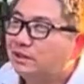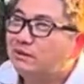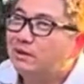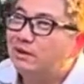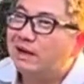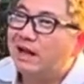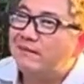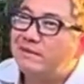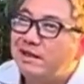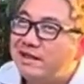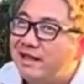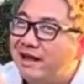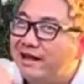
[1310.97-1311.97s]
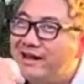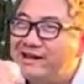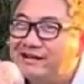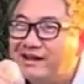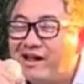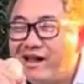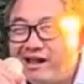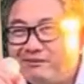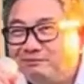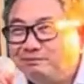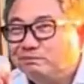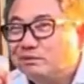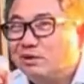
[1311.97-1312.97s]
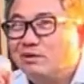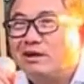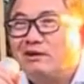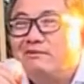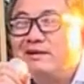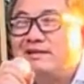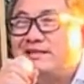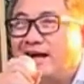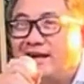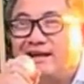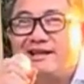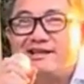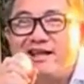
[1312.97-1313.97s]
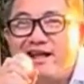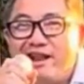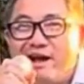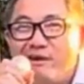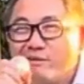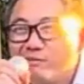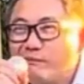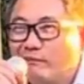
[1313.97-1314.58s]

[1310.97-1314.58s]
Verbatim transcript: sư phụ làm gì giận hả tại vì cô đâu biết giận là vậy đâu à.